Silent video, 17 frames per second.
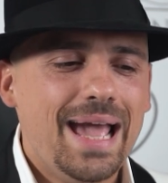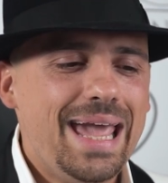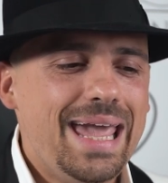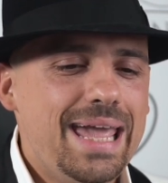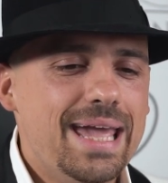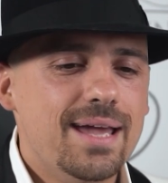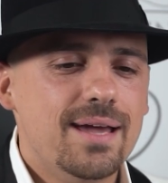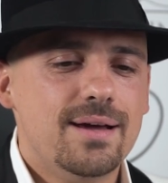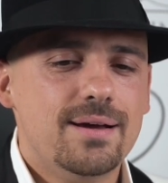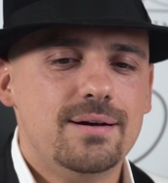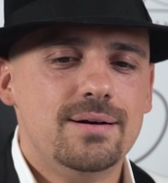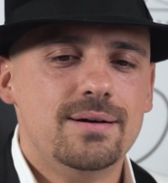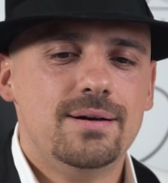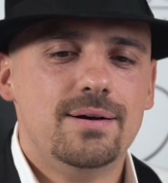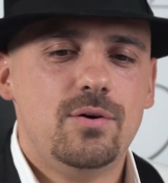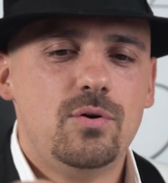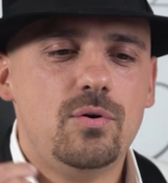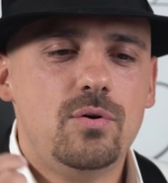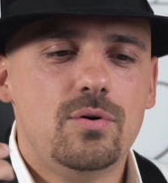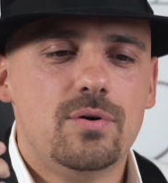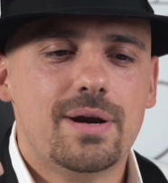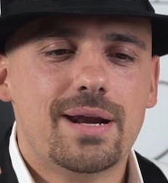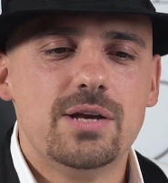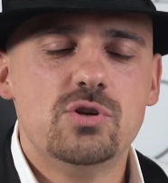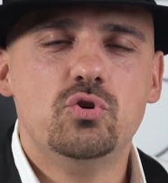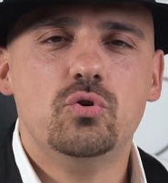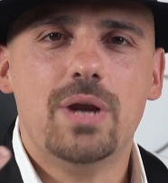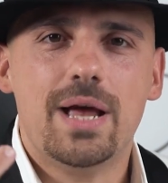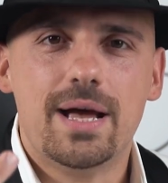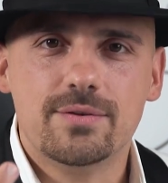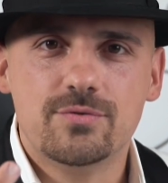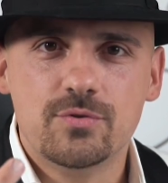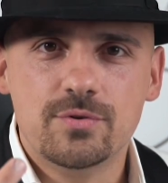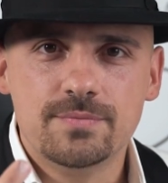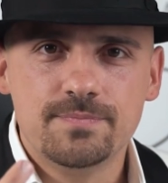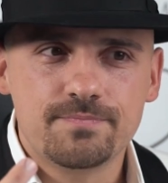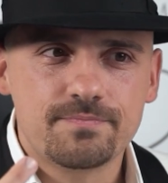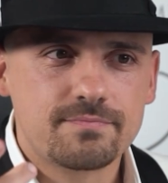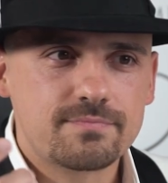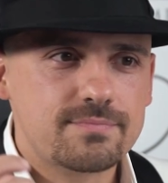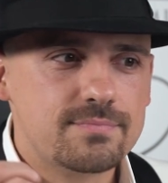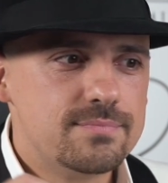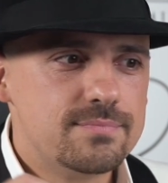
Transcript: E eh, ho ragionato